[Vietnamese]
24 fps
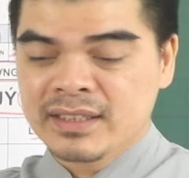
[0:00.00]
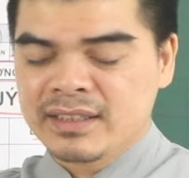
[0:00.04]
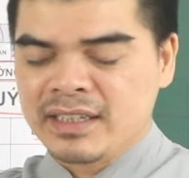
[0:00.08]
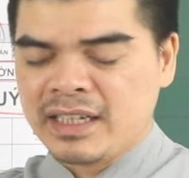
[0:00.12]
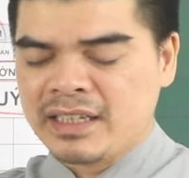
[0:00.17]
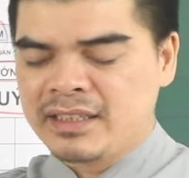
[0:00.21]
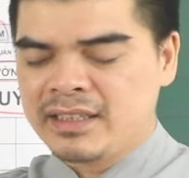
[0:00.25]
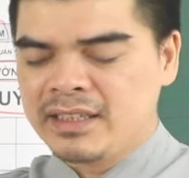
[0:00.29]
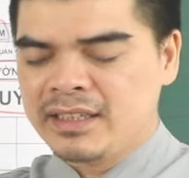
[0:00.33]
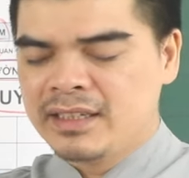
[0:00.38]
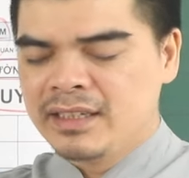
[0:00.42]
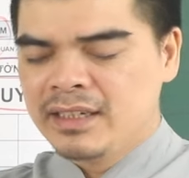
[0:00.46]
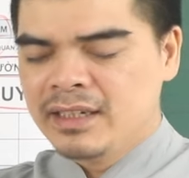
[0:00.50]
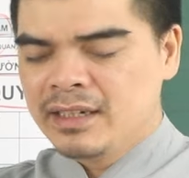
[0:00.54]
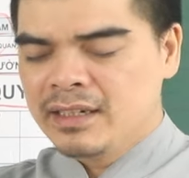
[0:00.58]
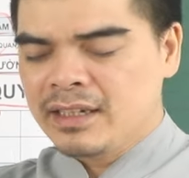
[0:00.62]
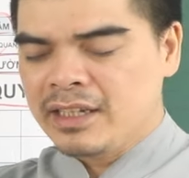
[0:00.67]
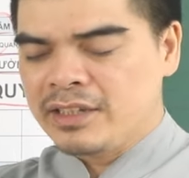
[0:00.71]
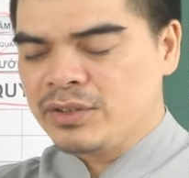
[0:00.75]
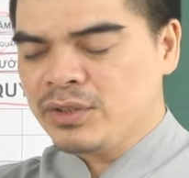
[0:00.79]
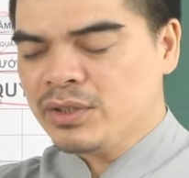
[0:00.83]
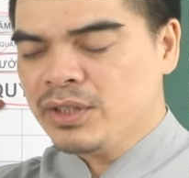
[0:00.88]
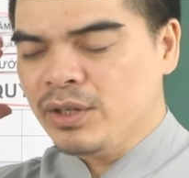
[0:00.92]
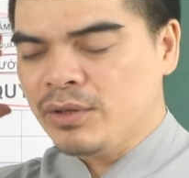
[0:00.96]
để
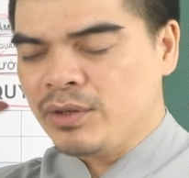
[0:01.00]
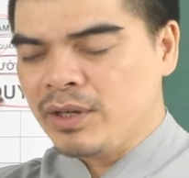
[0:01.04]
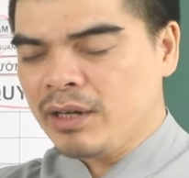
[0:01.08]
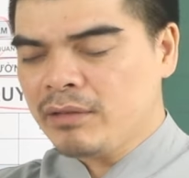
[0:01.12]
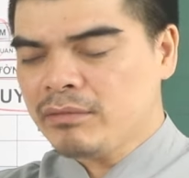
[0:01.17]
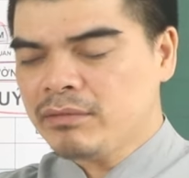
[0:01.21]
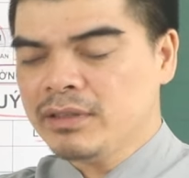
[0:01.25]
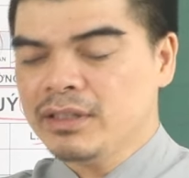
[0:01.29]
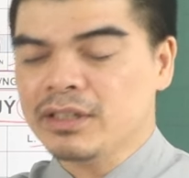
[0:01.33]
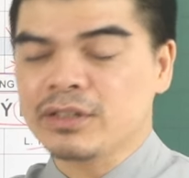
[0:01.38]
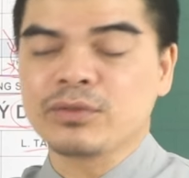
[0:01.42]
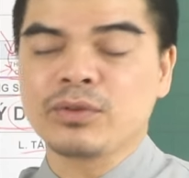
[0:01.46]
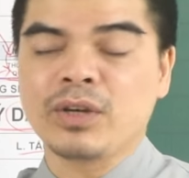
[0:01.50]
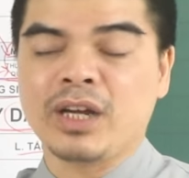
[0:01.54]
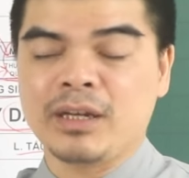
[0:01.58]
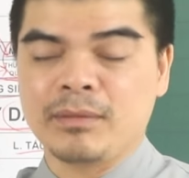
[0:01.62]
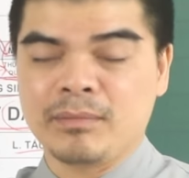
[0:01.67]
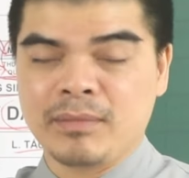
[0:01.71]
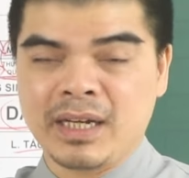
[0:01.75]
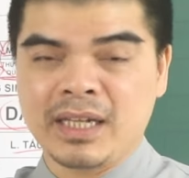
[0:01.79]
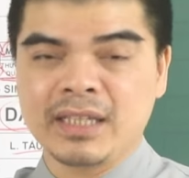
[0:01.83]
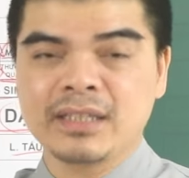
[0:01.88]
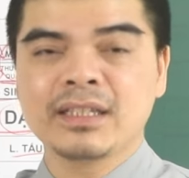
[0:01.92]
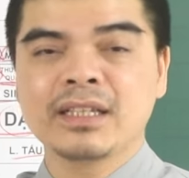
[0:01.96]
để cho đầu óc nó được thoải
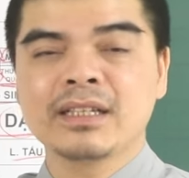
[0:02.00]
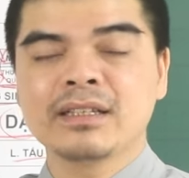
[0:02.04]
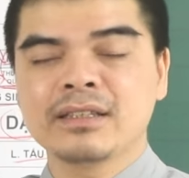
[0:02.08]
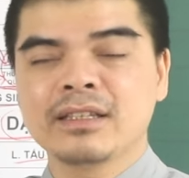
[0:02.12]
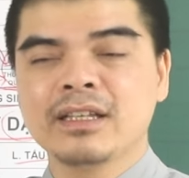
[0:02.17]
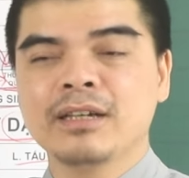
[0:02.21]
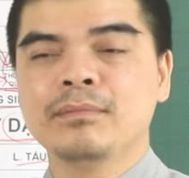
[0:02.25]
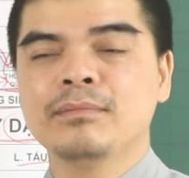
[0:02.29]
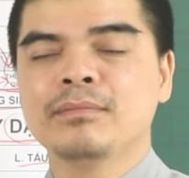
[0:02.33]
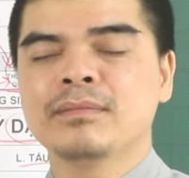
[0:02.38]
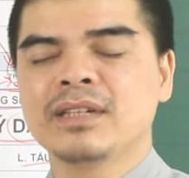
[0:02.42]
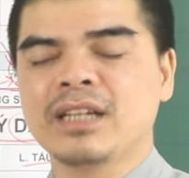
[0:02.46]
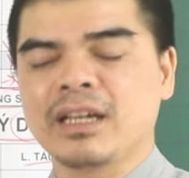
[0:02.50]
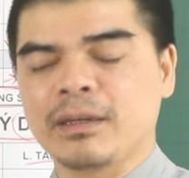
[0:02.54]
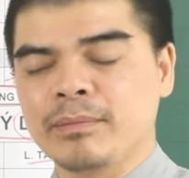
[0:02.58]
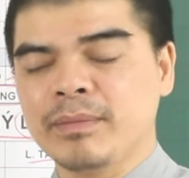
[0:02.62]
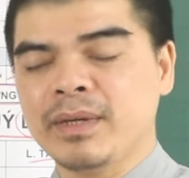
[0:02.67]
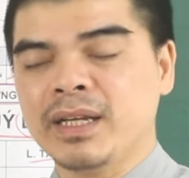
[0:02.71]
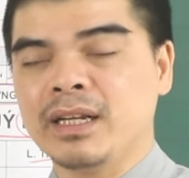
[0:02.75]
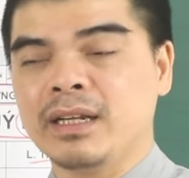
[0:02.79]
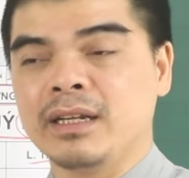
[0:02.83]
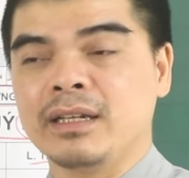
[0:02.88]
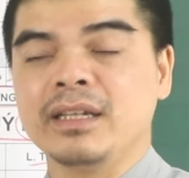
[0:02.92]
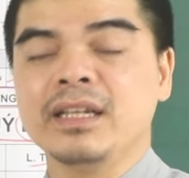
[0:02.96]
mái, tĩnh tâm, đặc
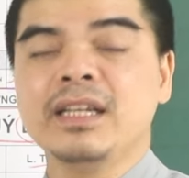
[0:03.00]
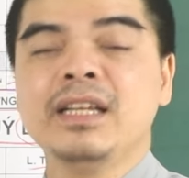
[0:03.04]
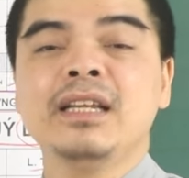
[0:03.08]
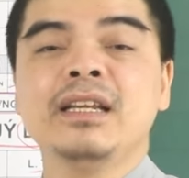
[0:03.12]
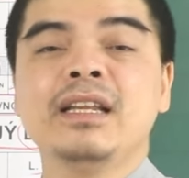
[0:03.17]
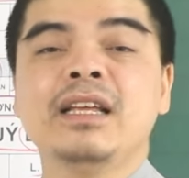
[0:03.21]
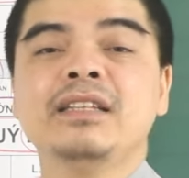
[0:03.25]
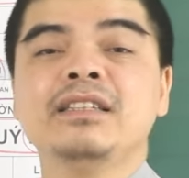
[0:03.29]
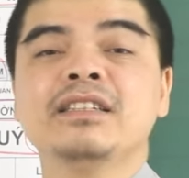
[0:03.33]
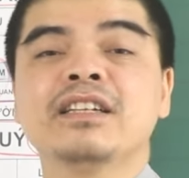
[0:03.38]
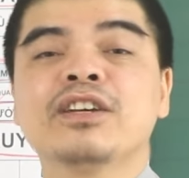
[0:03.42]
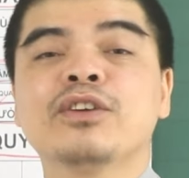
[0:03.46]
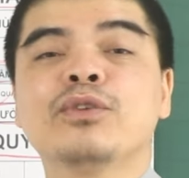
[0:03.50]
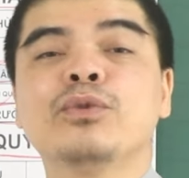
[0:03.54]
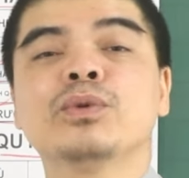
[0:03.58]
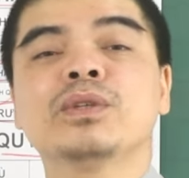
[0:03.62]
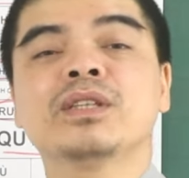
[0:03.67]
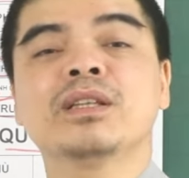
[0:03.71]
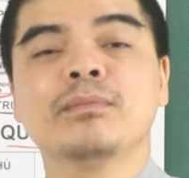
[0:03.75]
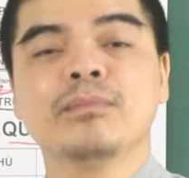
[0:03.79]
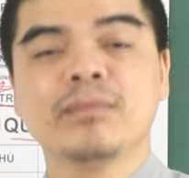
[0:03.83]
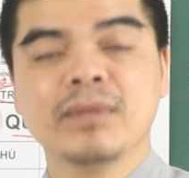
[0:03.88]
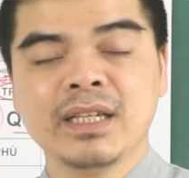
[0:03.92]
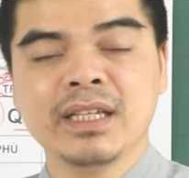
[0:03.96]
biệt là đi đến những khu
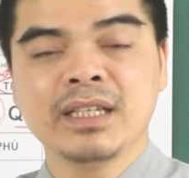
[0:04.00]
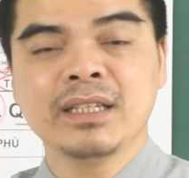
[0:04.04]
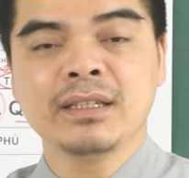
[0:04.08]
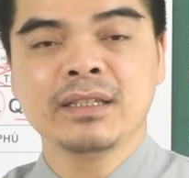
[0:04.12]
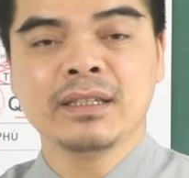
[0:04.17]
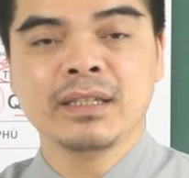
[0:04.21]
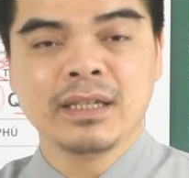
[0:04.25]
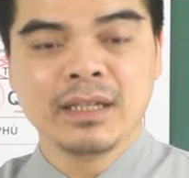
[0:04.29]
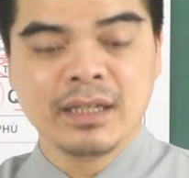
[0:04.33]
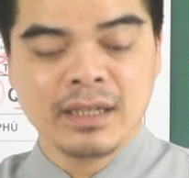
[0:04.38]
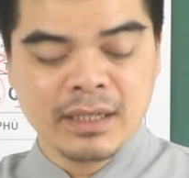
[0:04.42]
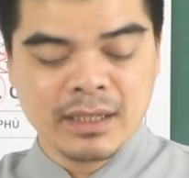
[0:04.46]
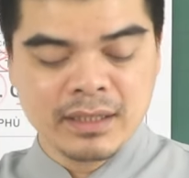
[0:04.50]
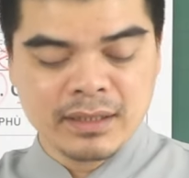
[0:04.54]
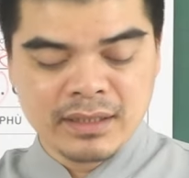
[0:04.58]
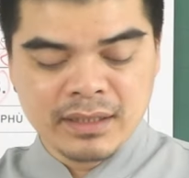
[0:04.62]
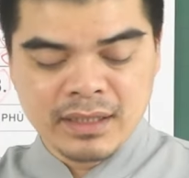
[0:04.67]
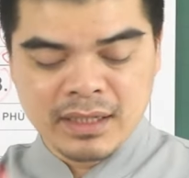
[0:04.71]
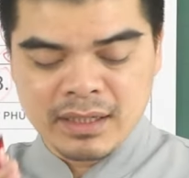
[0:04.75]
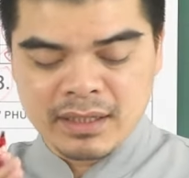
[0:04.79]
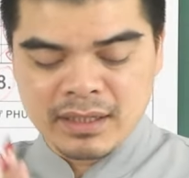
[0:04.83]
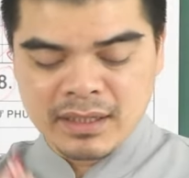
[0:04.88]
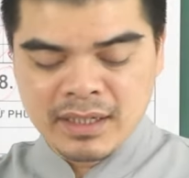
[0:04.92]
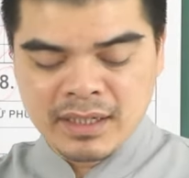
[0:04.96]
tâm linh như
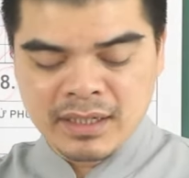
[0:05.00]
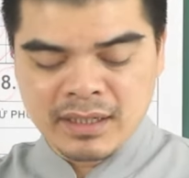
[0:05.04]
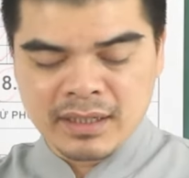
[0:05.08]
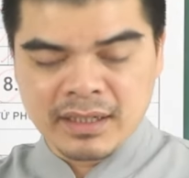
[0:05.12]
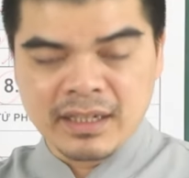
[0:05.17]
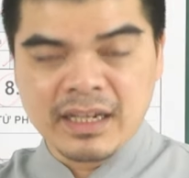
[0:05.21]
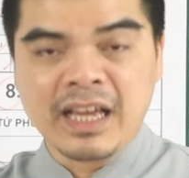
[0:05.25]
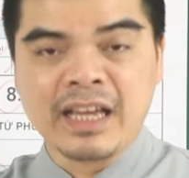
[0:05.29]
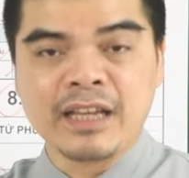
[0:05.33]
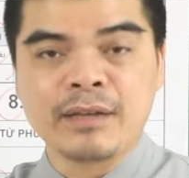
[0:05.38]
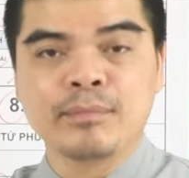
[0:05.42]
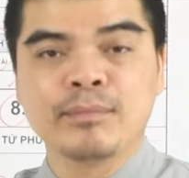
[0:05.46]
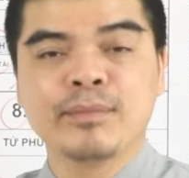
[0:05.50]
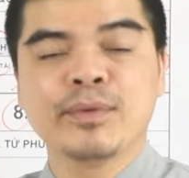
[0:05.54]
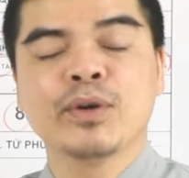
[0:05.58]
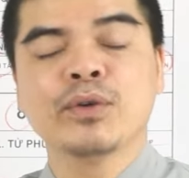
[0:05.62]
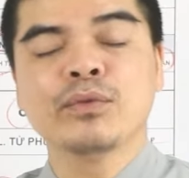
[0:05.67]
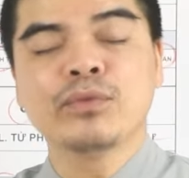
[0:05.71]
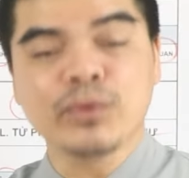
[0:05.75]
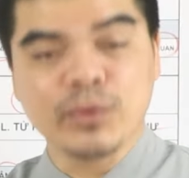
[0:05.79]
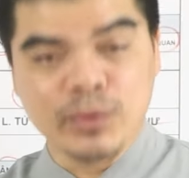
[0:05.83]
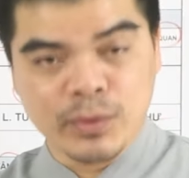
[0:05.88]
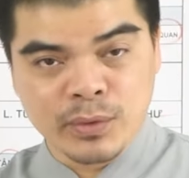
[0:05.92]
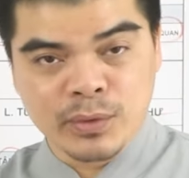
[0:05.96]
là đình đền, miếu
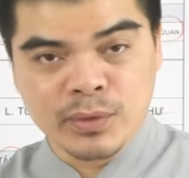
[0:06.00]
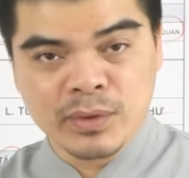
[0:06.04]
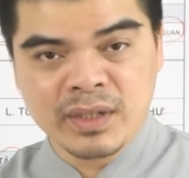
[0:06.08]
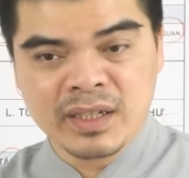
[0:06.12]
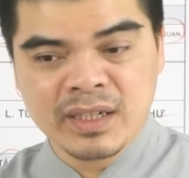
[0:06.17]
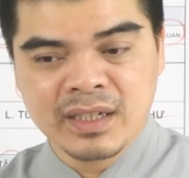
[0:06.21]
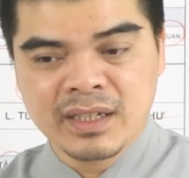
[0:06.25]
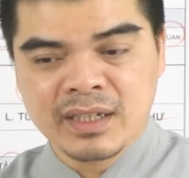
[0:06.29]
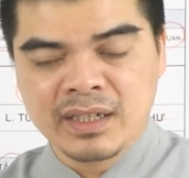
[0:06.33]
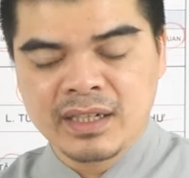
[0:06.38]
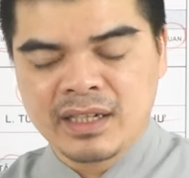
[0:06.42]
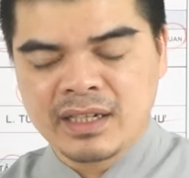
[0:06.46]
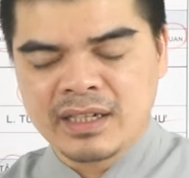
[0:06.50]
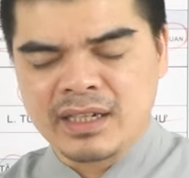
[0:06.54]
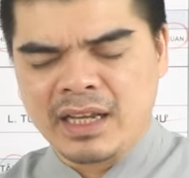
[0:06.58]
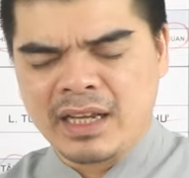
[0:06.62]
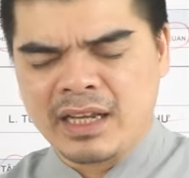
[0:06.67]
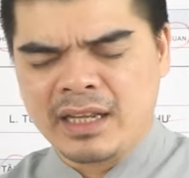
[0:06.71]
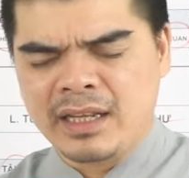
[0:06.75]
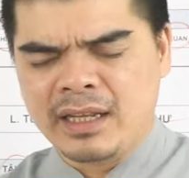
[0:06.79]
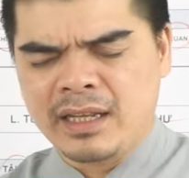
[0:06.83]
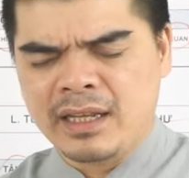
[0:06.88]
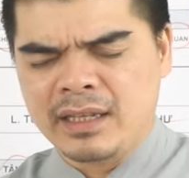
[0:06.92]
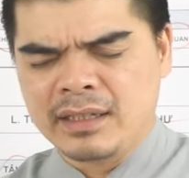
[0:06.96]
phủ
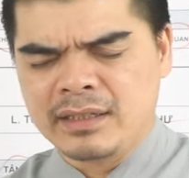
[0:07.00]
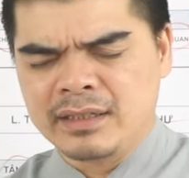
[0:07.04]
để